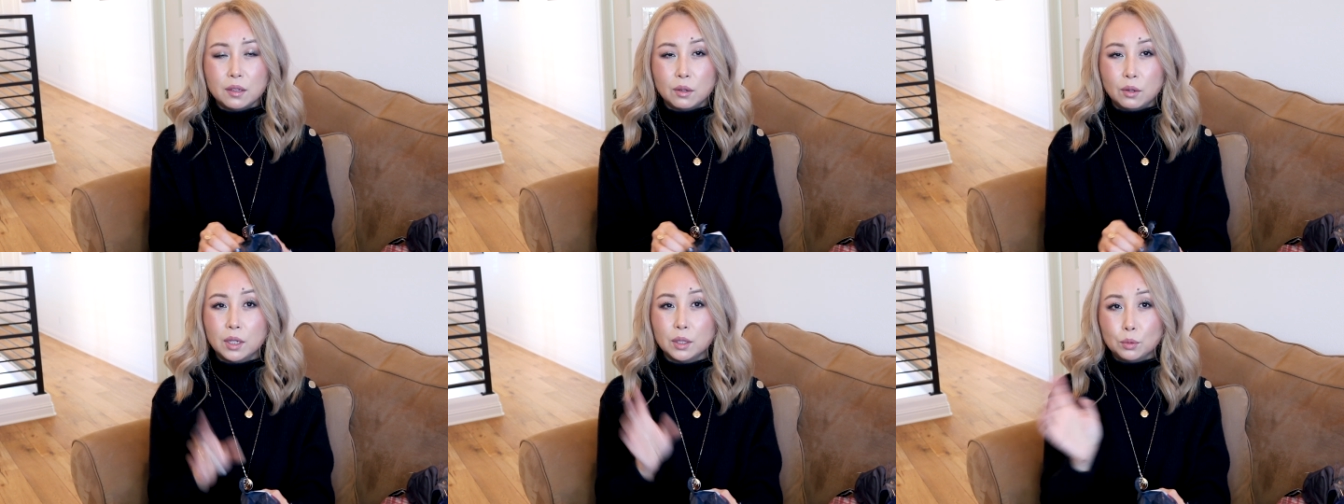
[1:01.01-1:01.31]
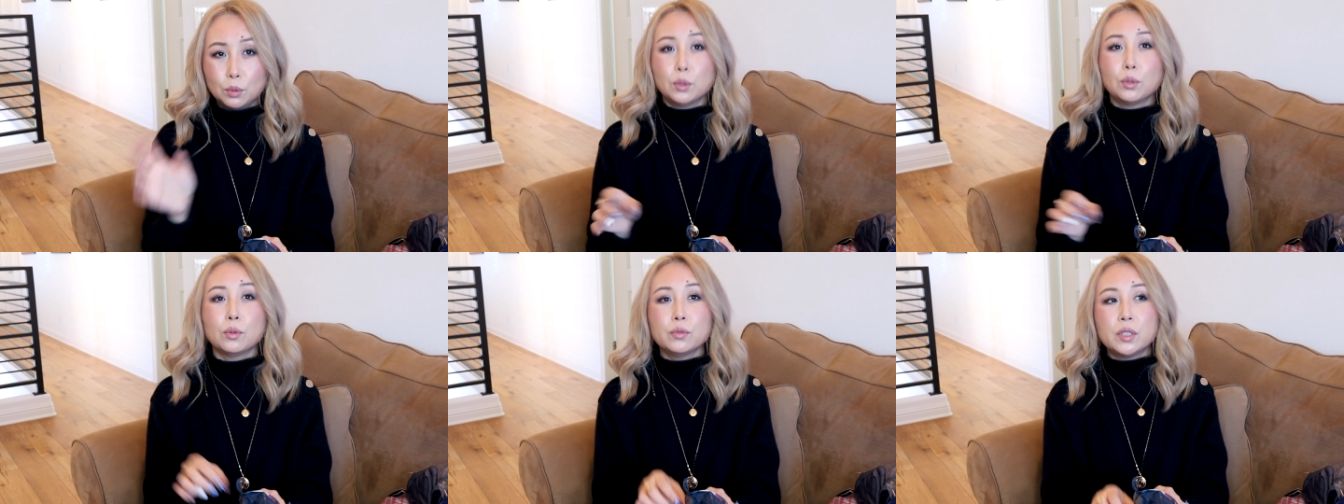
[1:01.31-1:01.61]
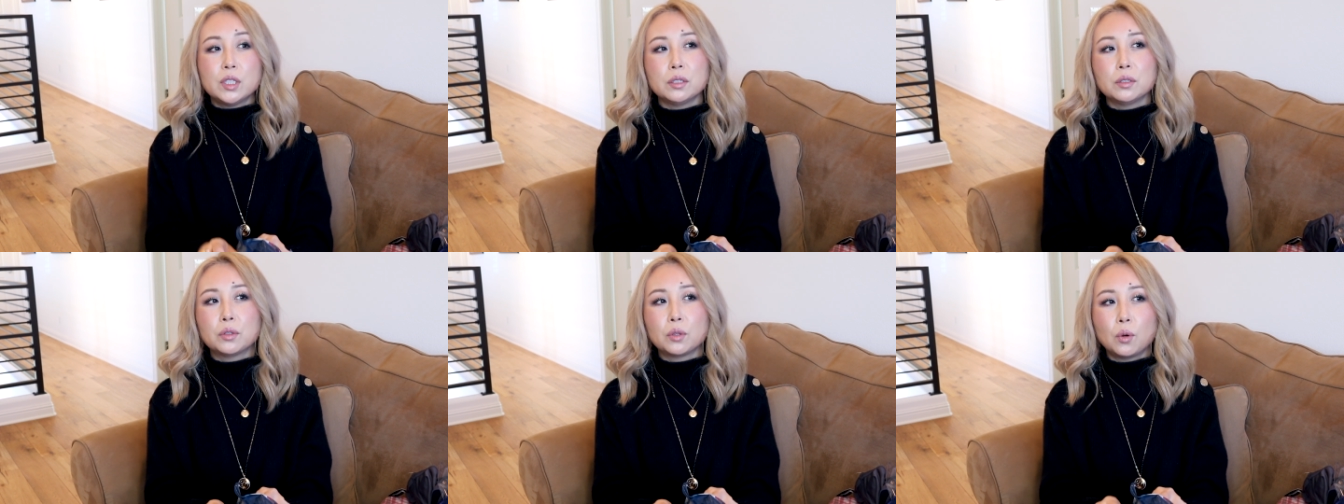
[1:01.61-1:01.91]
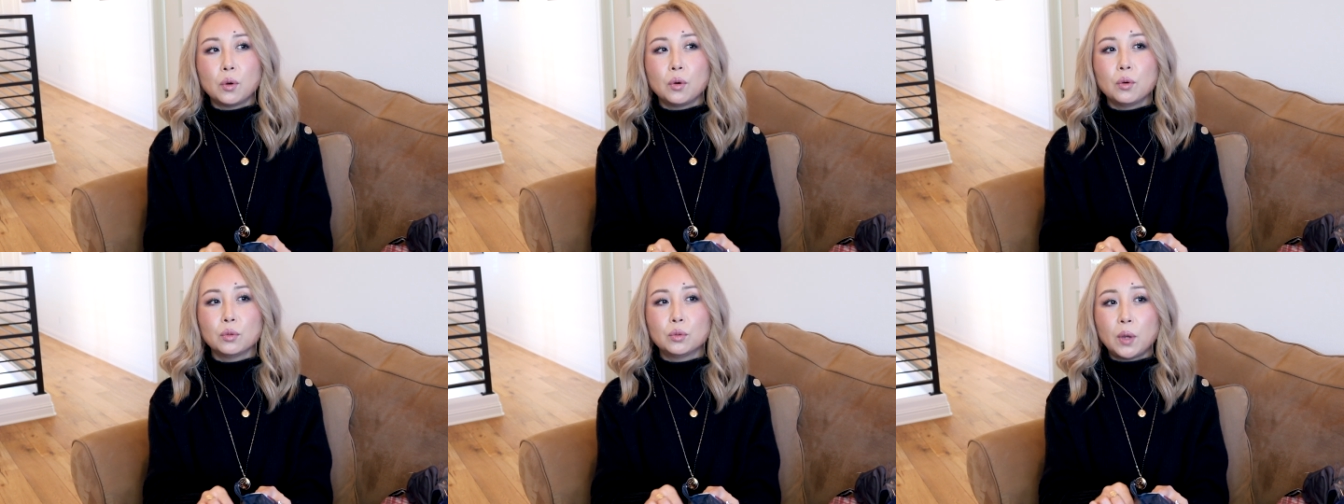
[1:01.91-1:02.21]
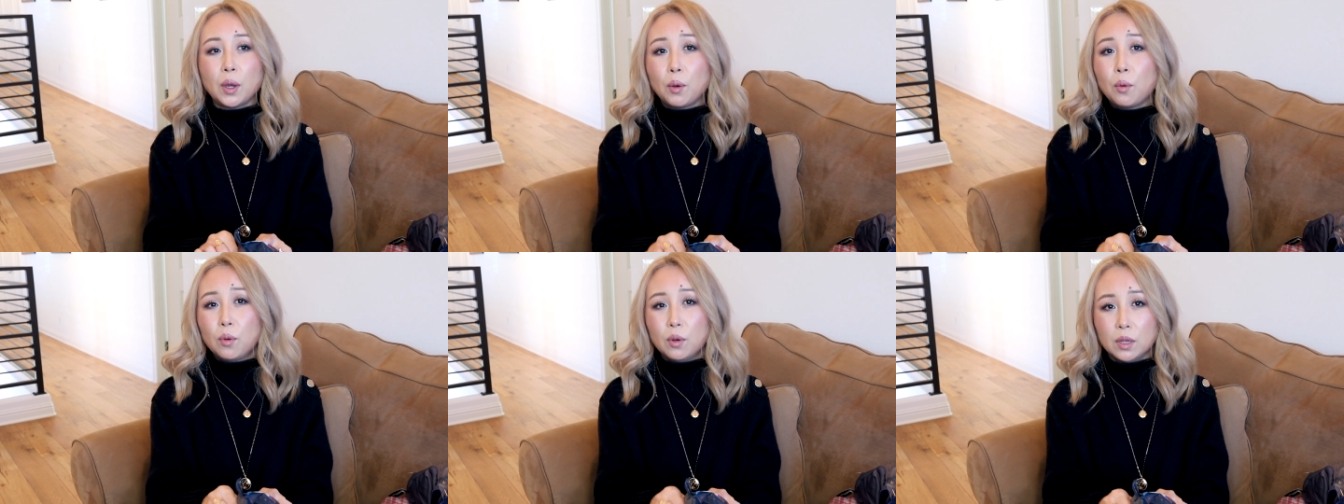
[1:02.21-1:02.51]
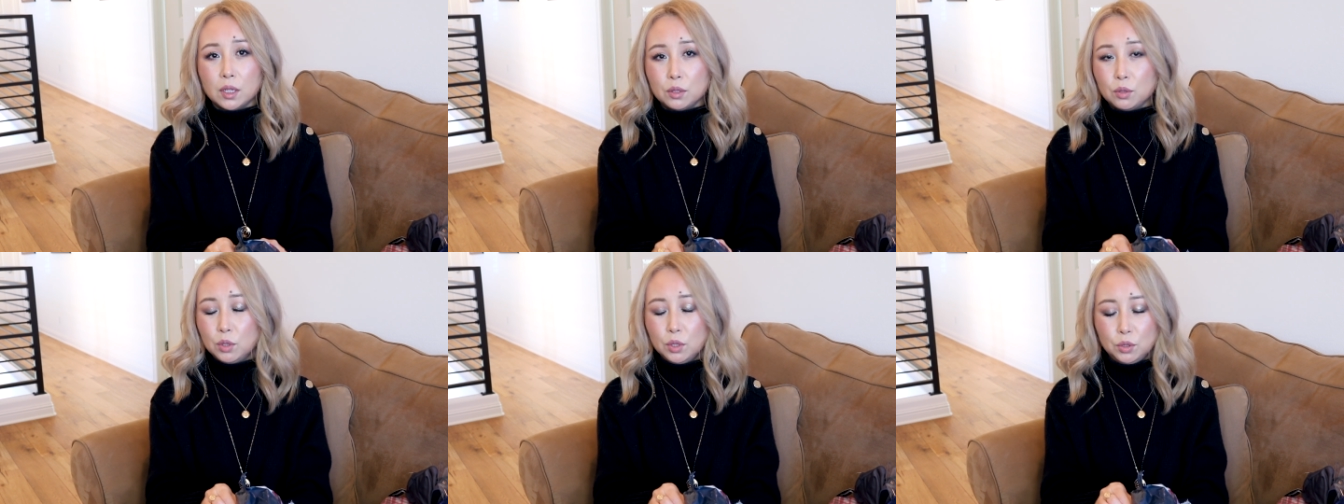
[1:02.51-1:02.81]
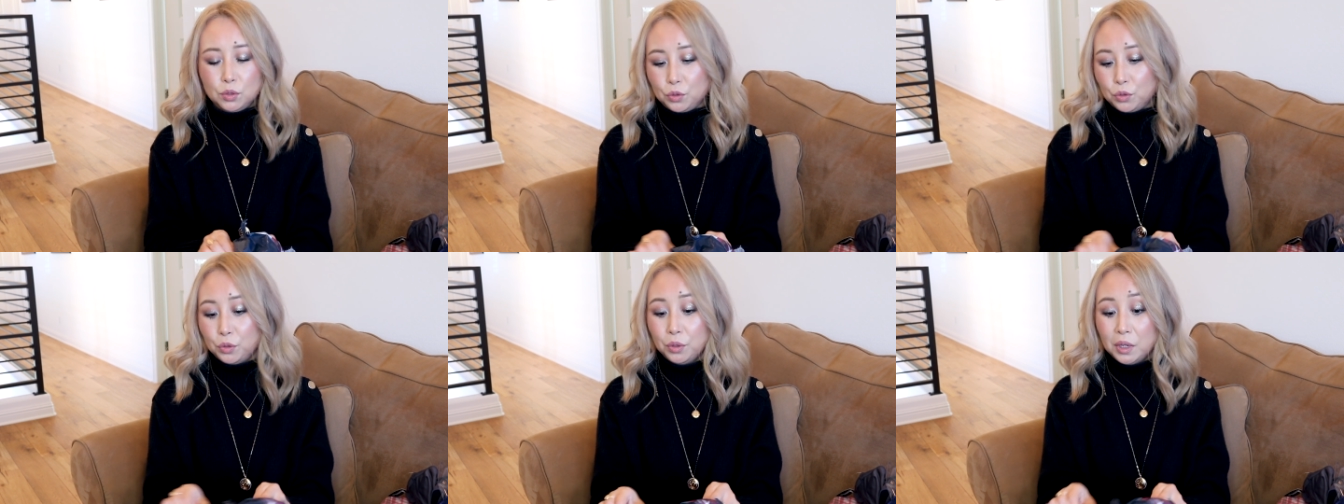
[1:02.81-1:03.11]
有很多东西都断货了，所以
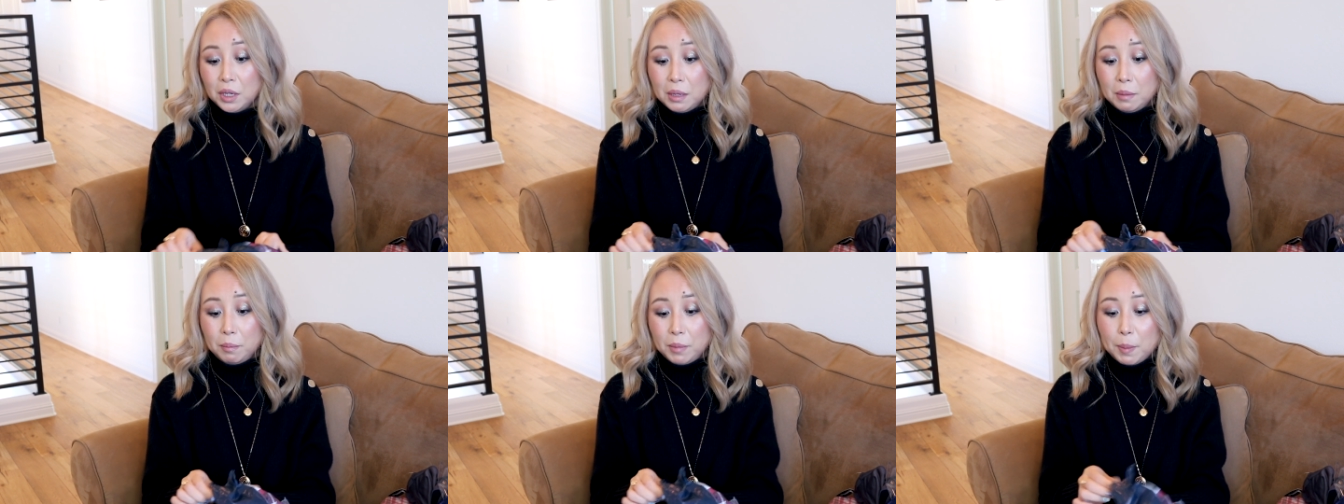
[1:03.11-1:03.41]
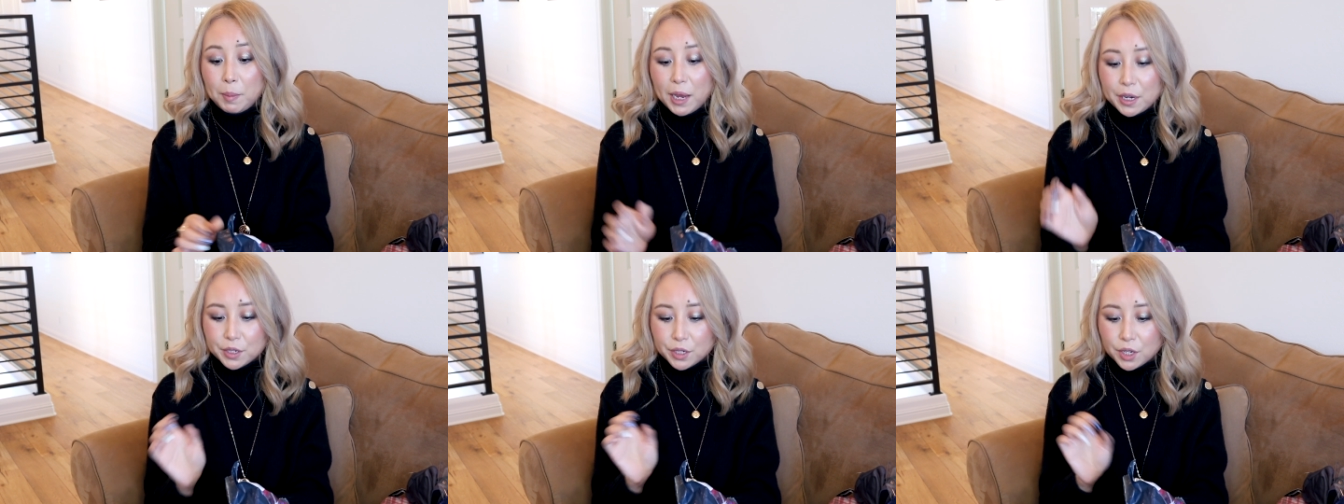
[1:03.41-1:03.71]
就没买